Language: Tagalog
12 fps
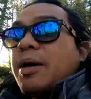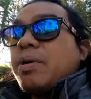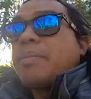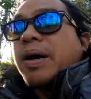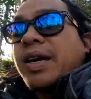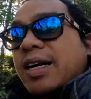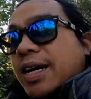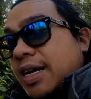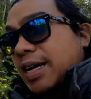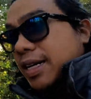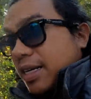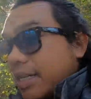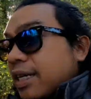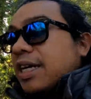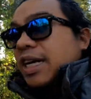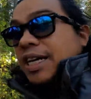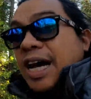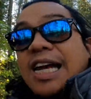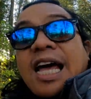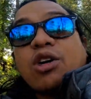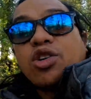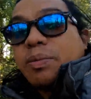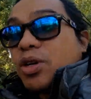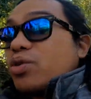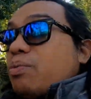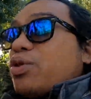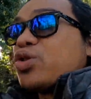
na kami para igala ko naman yung